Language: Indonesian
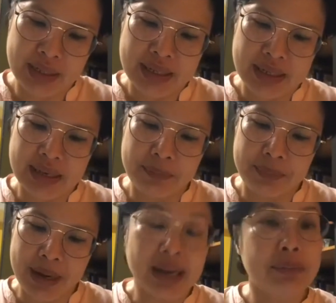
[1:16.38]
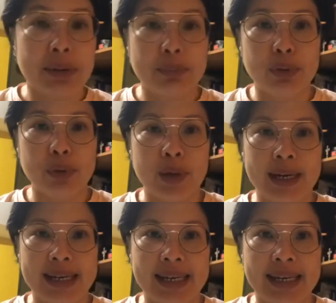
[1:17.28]
sampai 52. Oke
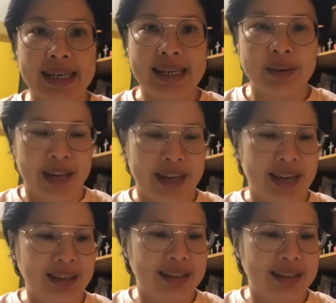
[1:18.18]
okay, ya.